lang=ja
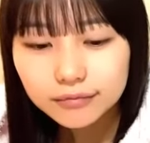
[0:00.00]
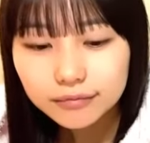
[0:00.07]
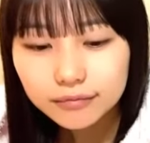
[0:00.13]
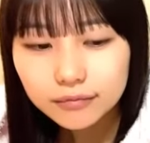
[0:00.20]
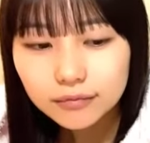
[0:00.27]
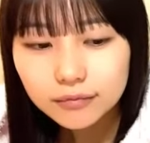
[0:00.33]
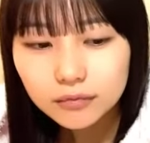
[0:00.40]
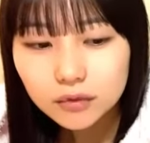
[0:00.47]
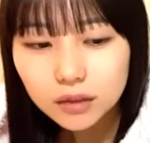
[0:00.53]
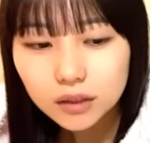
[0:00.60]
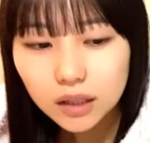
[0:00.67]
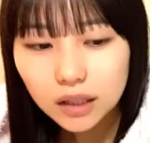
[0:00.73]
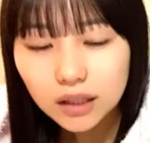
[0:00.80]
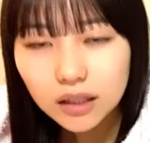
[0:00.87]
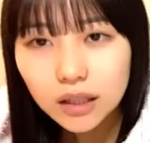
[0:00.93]
うん
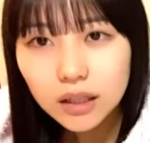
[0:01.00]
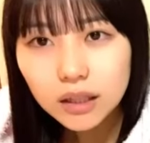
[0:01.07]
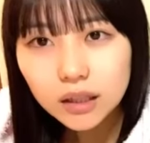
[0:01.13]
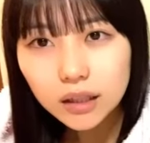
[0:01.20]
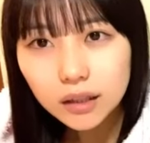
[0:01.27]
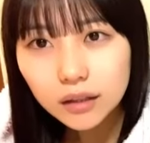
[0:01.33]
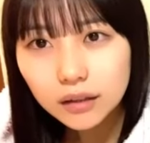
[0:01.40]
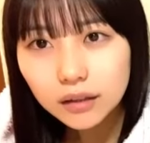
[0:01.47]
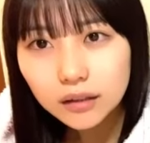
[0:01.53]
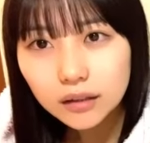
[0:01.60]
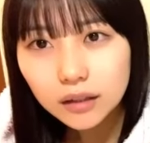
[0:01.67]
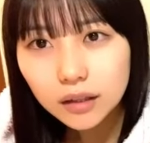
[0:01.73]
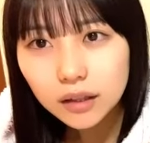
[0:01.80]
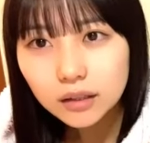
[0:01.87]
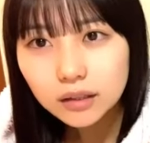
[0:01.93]
戦い系っ
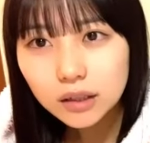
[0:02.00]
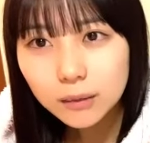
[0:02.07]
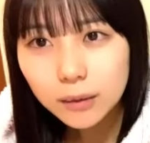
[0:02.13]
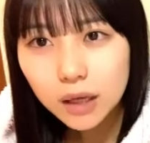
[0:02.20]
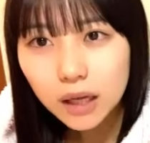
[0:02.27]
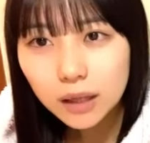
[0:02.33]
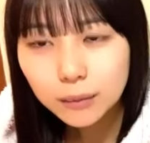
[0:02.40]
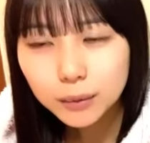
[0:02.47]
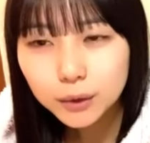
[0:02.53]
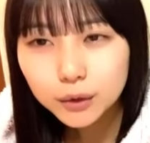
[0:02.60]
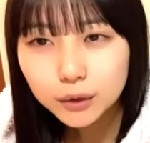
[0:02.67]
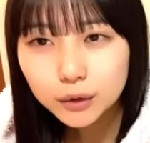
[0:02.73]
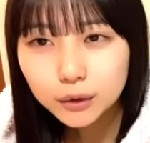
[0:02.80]
て感じかも怪物